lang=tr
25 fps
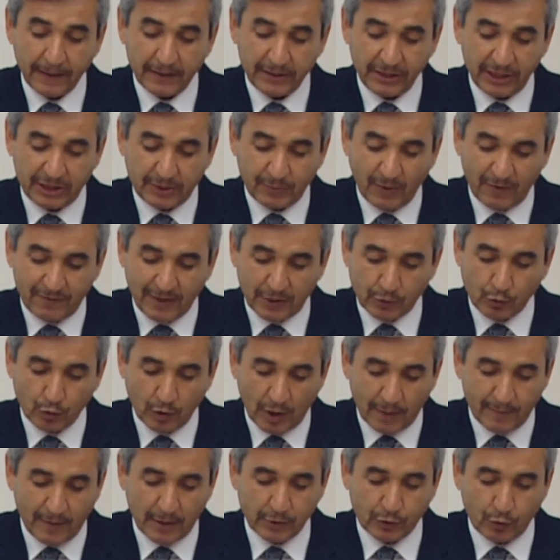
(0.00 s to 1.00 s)
içme ve
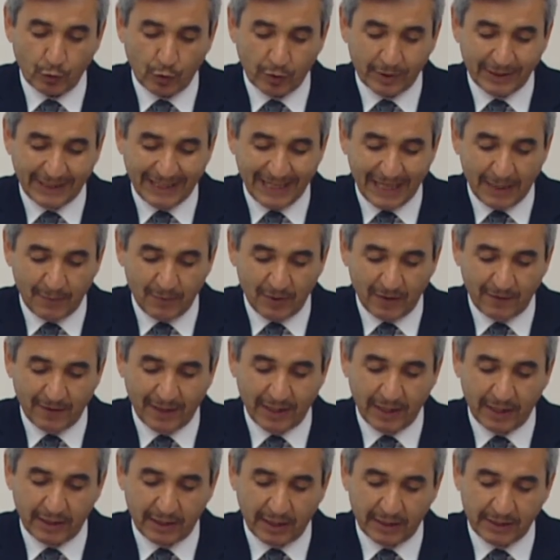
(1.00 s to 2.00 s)
sulama suyu temini ve
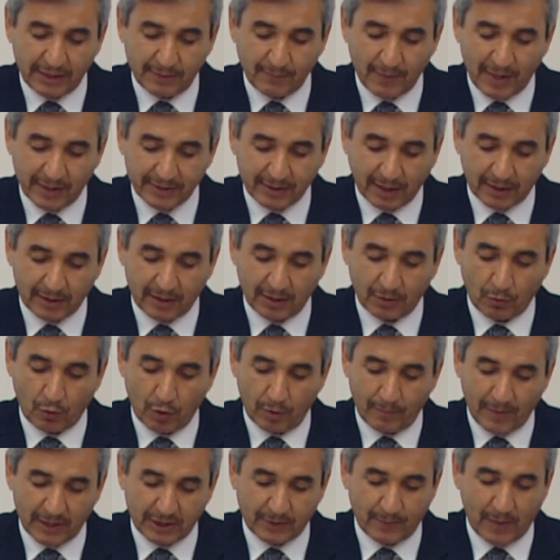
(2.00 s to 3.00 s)
enerji maksatlı
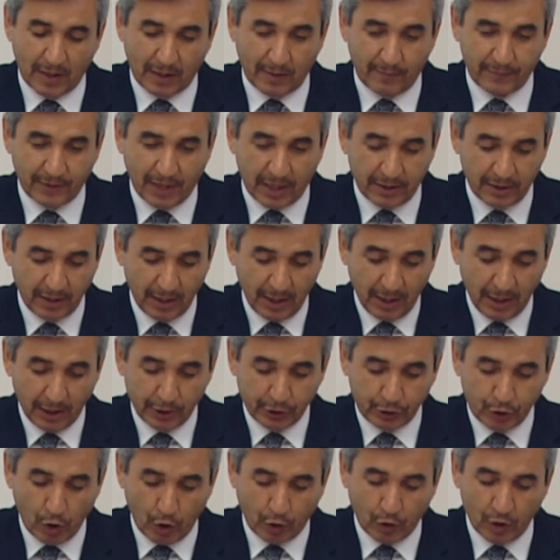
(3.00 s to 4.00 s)
olması bakımından
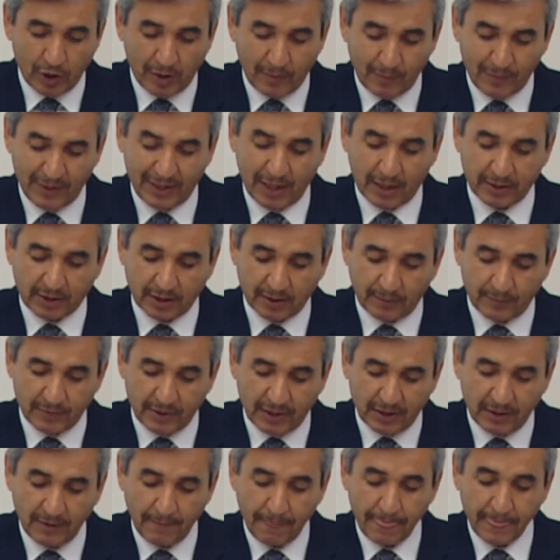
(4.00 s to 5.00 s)
çok önemli bir
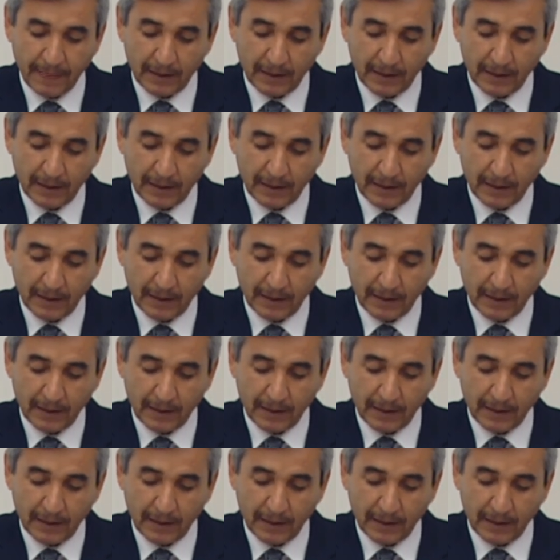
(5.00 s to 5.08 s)
yatırımdır.